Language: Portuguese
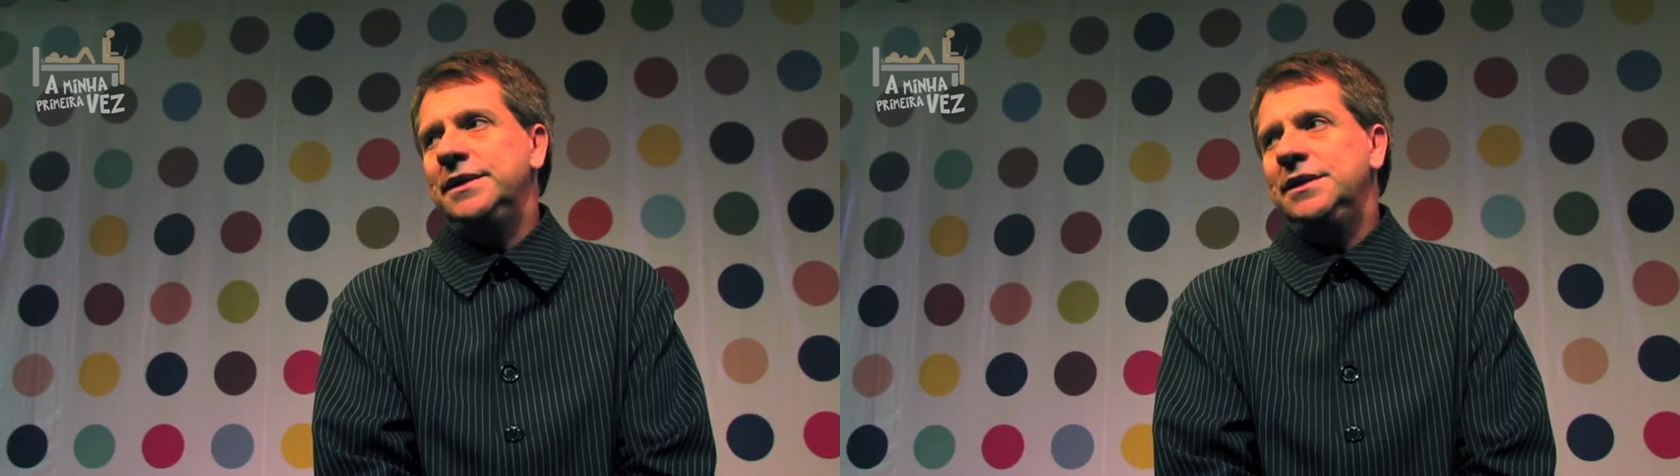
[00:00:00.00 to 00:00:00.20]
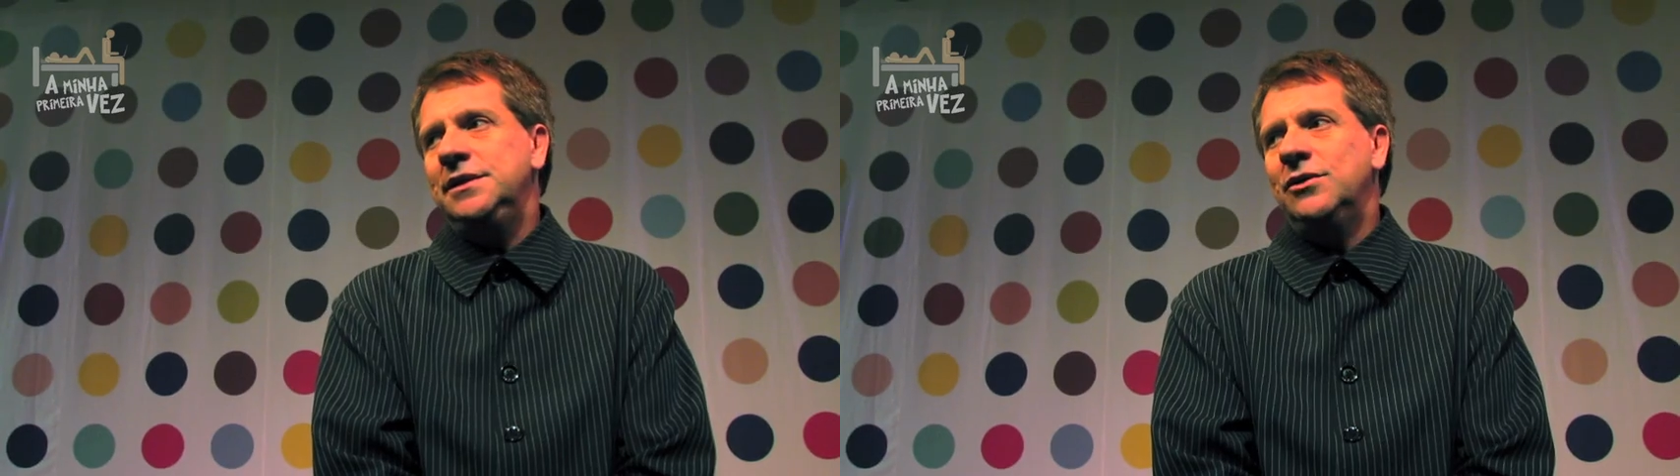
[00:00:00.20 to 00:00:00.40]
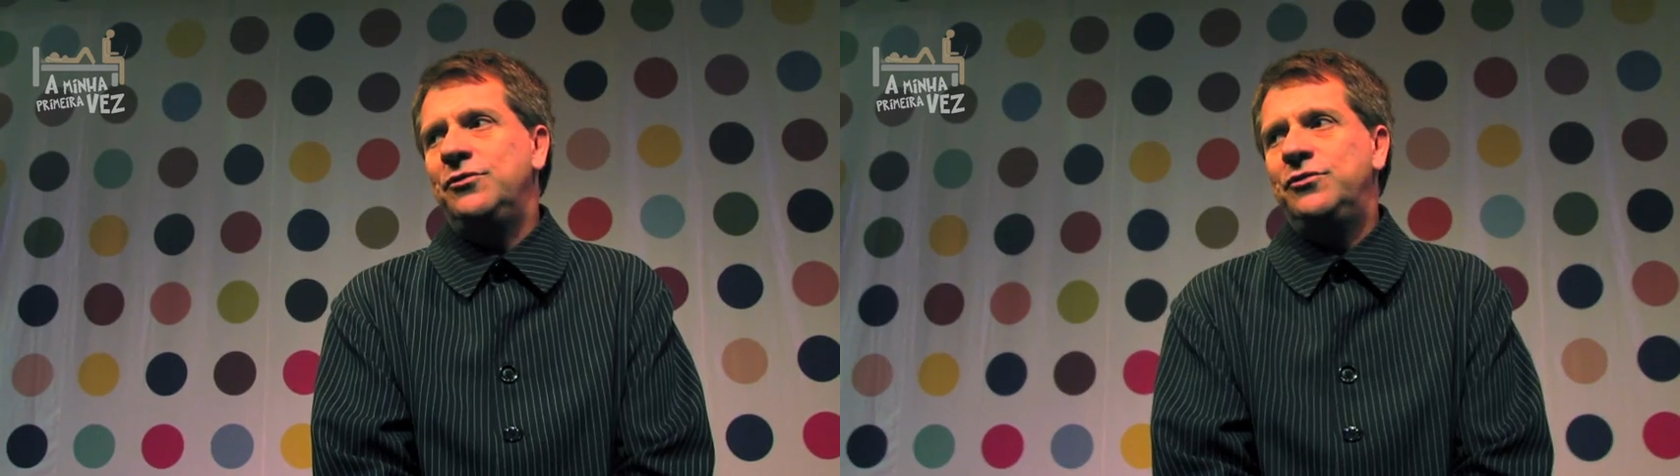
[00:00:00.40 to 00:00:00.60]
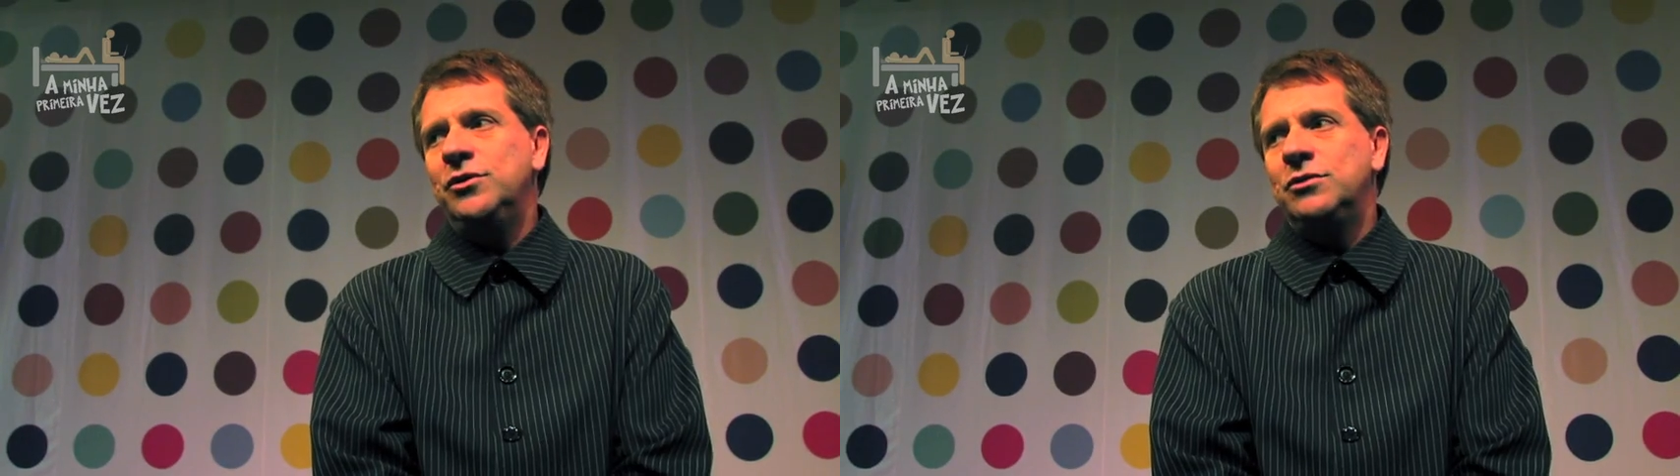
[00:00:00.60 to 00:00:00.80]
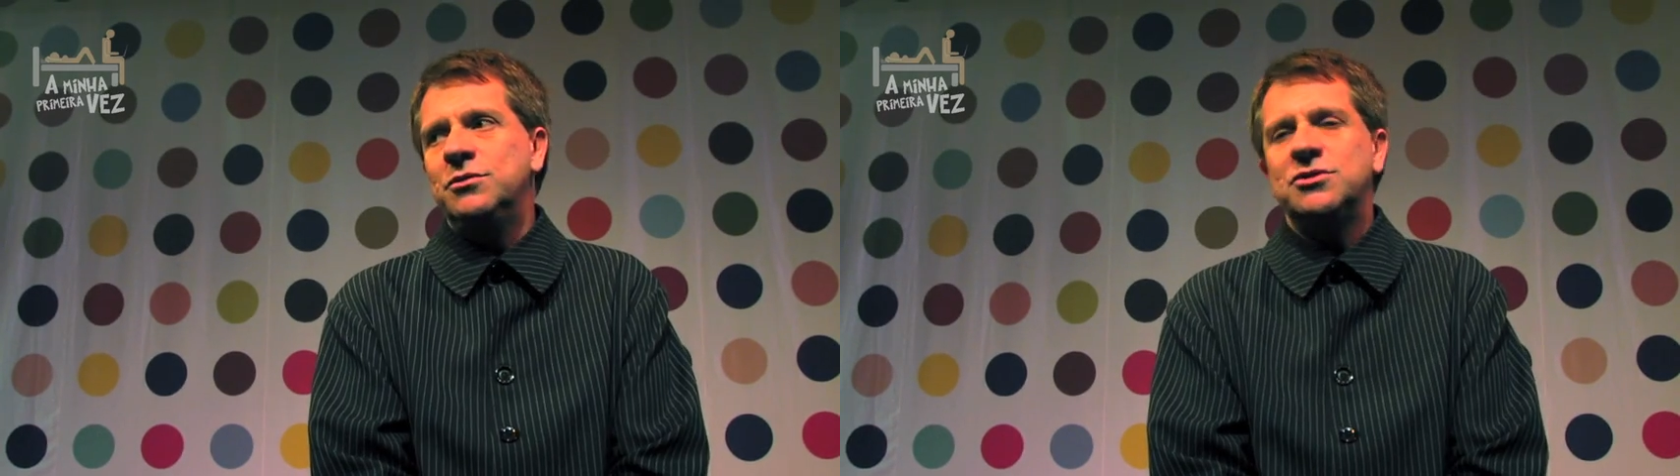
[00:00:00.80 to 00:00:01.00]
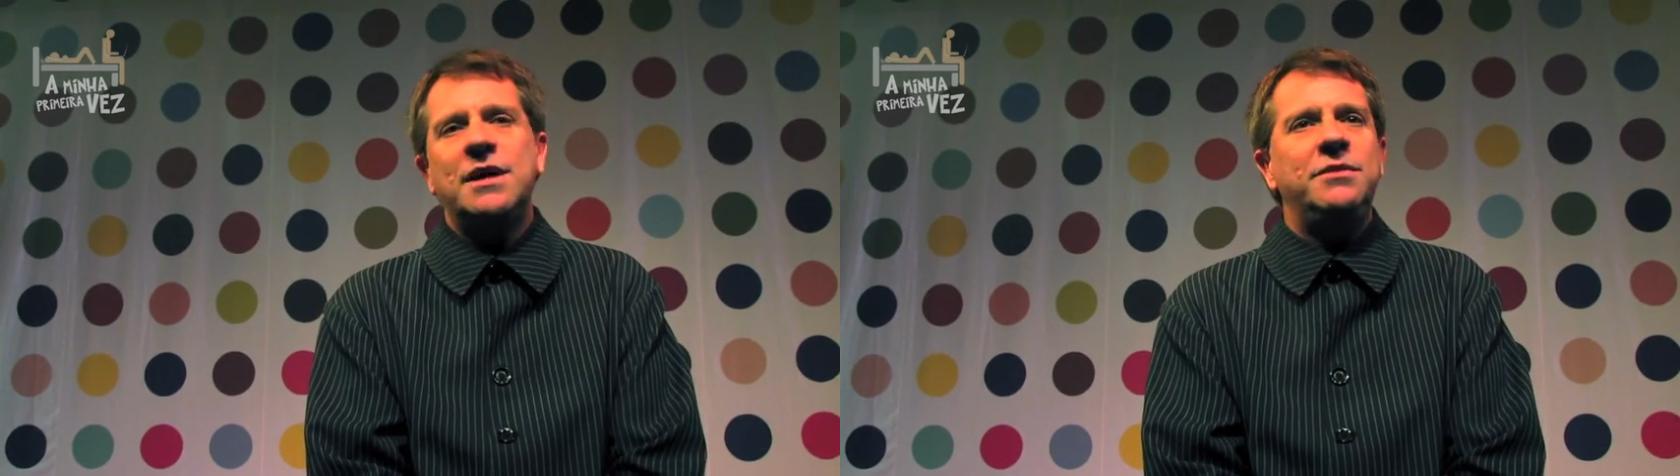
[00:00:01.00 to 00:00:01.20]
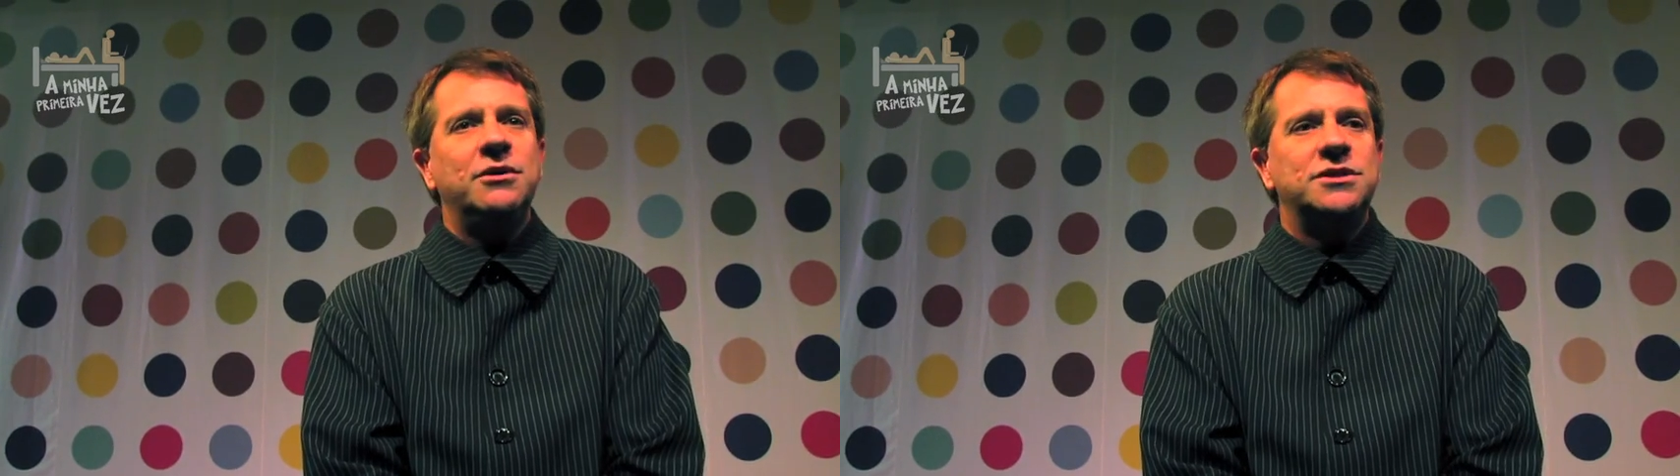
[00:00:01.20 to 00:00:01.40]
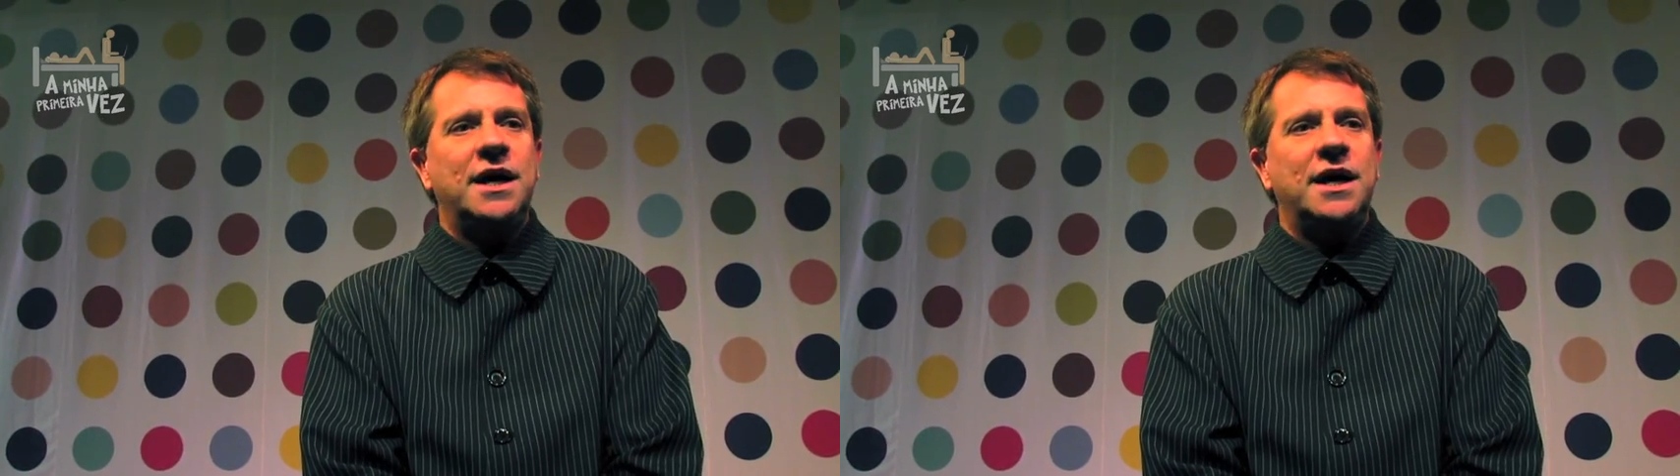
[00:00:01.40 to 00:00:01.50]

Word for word: E eu fui com meus amigos